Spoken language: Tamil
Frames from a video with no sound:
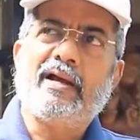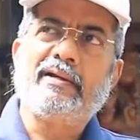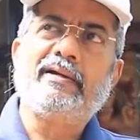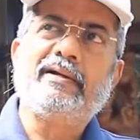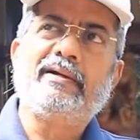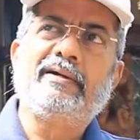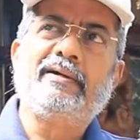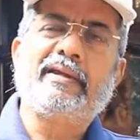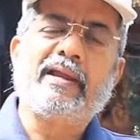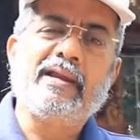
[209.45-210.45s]

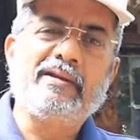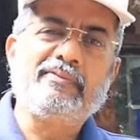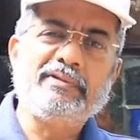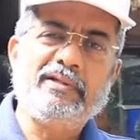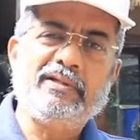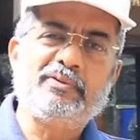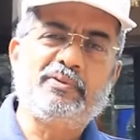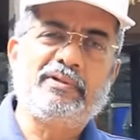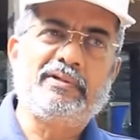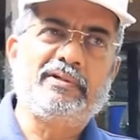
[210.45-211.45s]
ஆனால் எங்களுக்கு வந்து இது
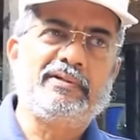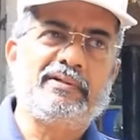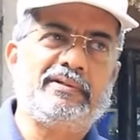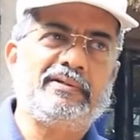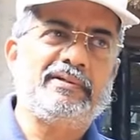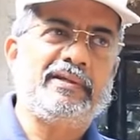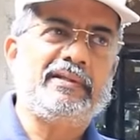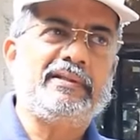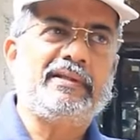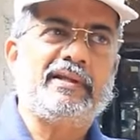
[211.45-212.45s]
ஒரு
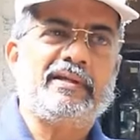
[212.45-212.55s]
இந்த